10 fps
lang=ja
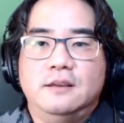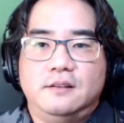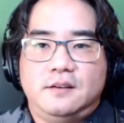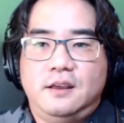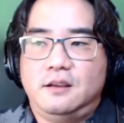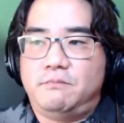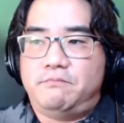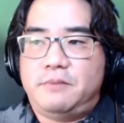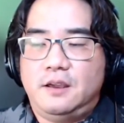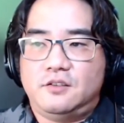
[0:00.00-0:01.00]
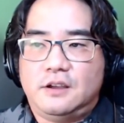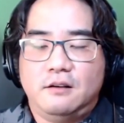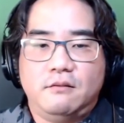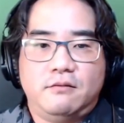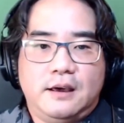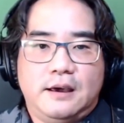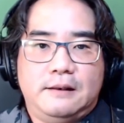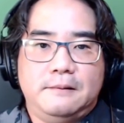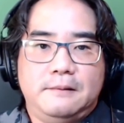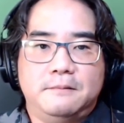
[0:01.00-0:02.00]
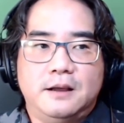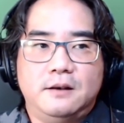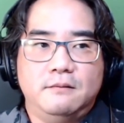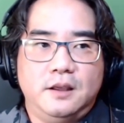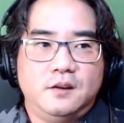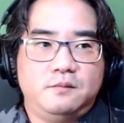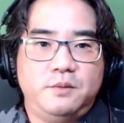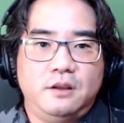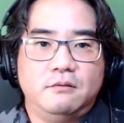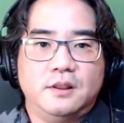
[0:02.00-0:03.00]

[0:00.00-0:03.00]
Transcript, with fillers: じてる方で、ね、な